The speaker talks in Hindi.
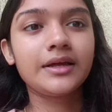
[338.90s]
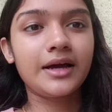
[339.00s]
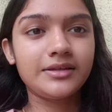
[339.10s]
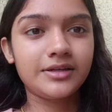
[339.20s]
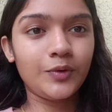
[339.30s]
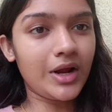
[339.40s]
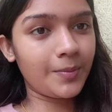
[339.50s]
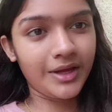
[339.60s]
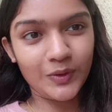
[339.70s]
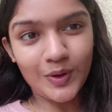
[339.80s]
गाइज अनुराग
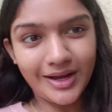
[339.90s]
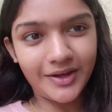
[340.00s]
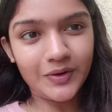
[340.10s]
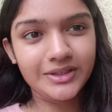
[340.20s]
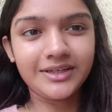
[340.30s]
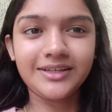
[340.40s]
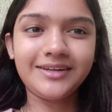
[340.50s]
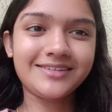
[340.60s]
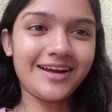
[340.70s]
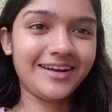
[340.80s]
भैया तो आ गए और धीरे
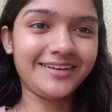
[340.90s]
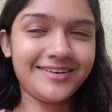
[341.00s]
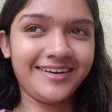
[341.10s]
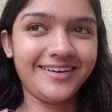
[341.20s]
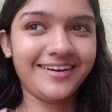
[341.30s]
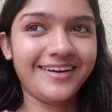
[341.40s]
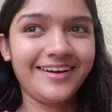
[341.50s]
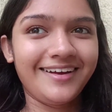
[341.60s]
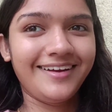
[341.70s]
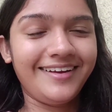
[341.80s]
धीरे सारे आ जाएंगे
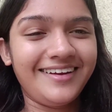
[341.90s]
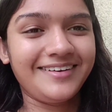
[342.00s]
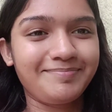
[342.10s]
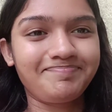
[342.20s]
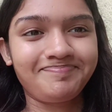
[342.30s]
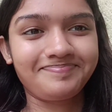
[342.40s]
लेकिन